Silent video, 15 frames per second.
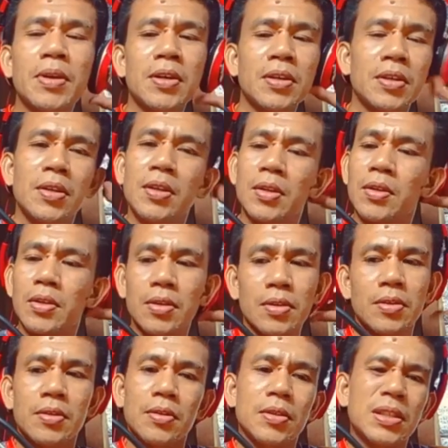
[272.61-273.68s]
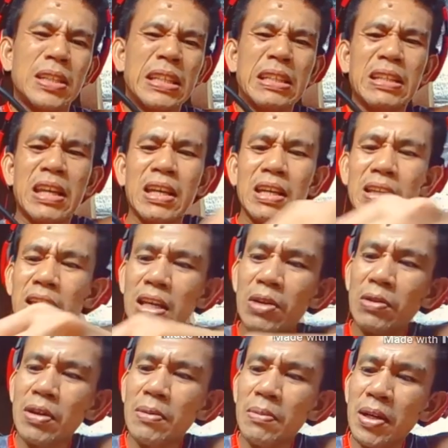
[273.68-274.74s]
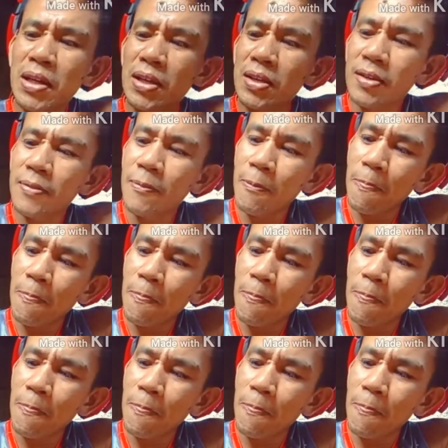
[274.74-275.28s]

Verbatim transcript: ba. Hinay gigtingo gamay.